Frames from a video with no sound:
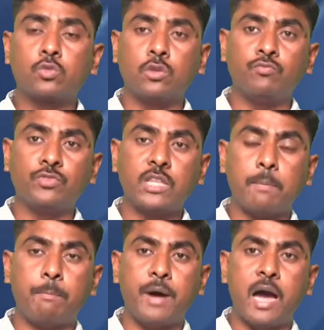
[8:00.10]
సొంత
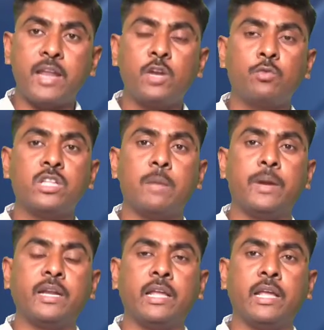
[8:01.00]
భార్యని
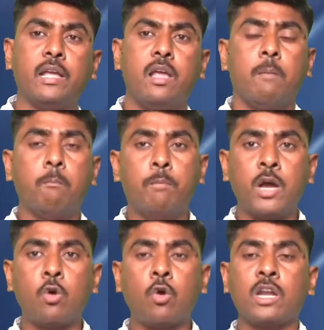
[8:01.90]
వదిలిపెట్టి
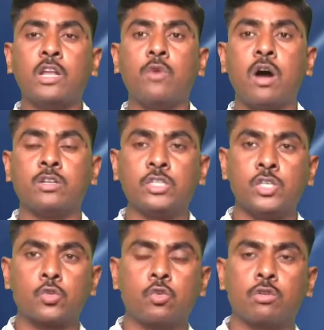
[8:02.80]
మరొకరిని వివాహం
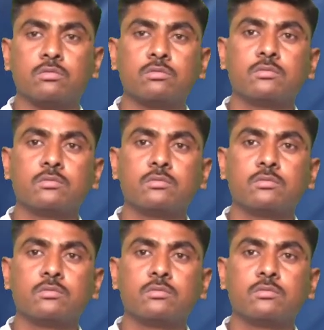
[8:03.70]
చేసుకోవడం